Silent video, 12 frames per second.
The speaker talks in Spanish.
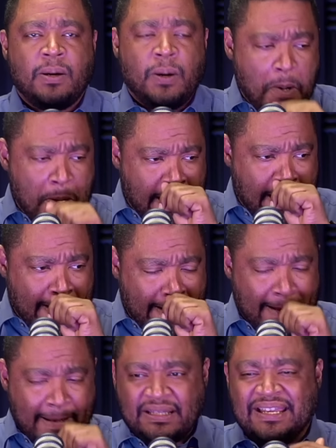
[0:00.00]
una
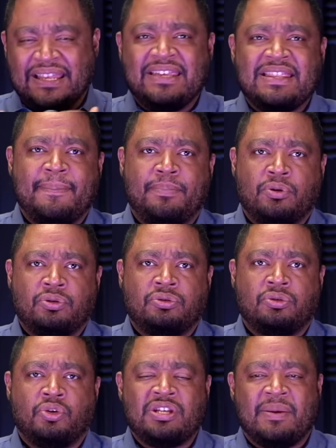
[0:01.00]
dirigida
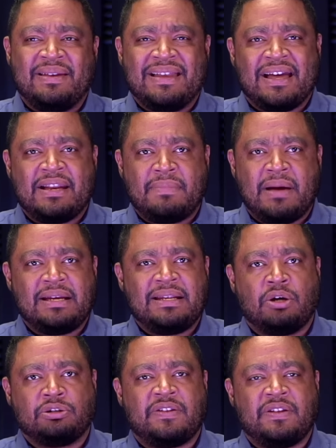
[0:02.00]
por doña Miriam Germán y
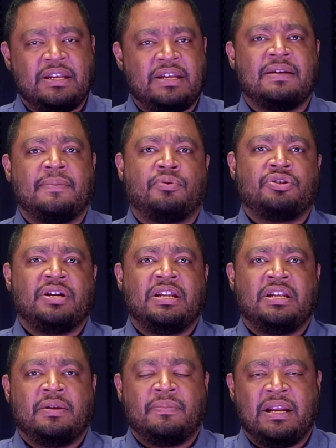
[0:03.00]
la otra dirigida por
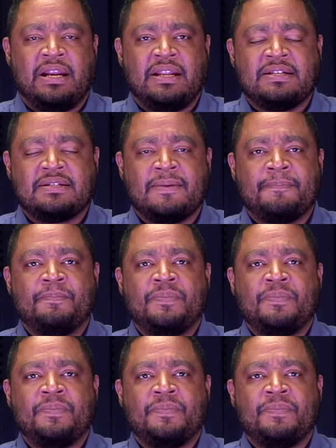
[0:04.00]
Jenny Berenice.